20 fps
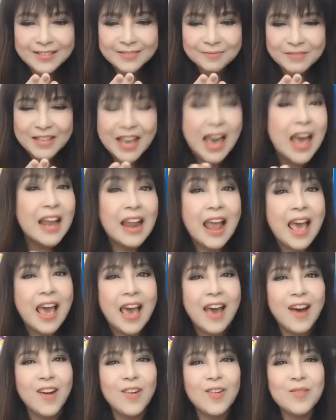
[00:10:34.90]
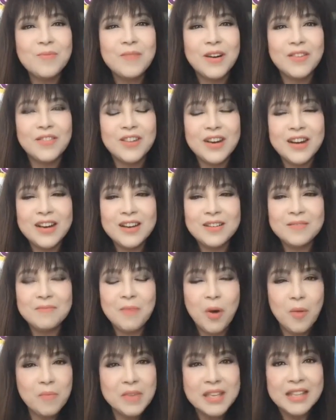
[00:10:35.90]
แย่แล้วแบบว่าหม
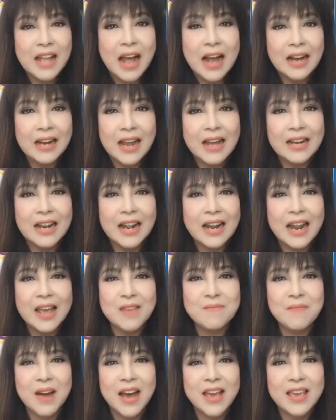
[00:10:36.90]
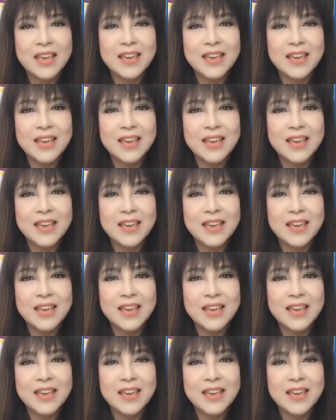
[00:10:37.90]
อมีทางลัดอะไรไหม